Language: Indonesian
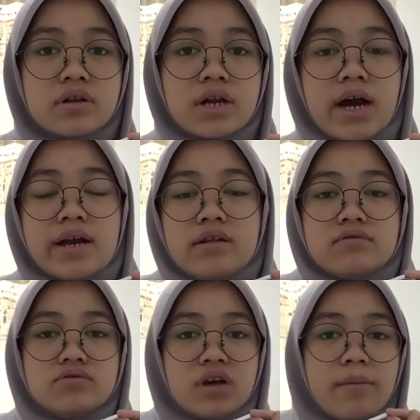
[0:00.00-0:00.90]
Nah karena
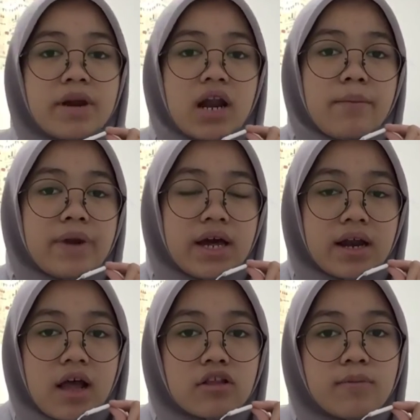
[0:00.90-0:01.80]
itu juga
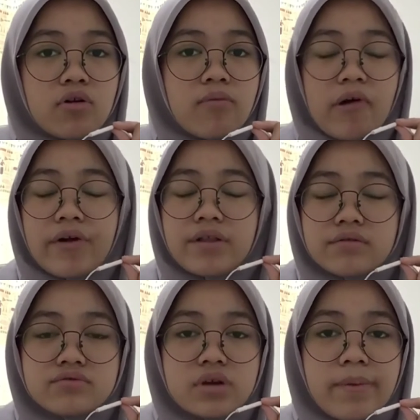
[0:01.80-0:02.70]
menara-menara atau bangunan-bangunan
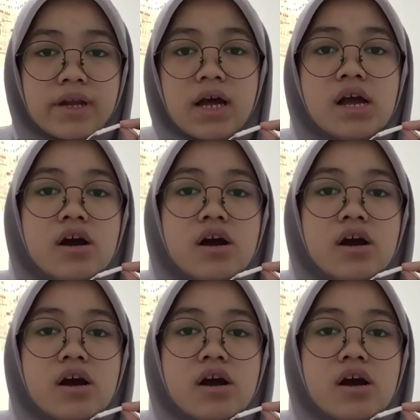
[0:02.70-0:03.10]
itu juga pada